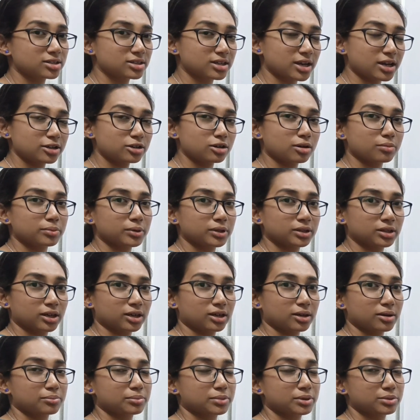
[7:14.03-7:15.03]
সেই টপিক
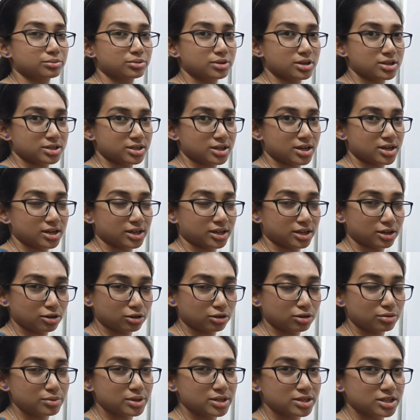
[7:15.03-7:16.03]
থেকে প্রিভিয়াস ইয়ারে
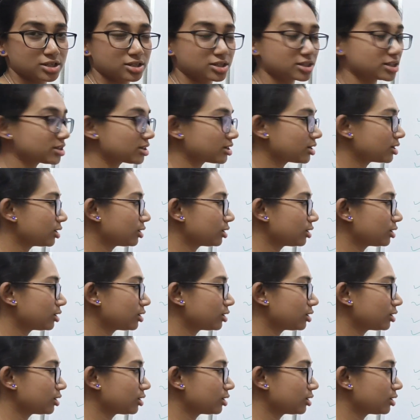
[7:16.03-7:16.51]
কীরকম এসেছে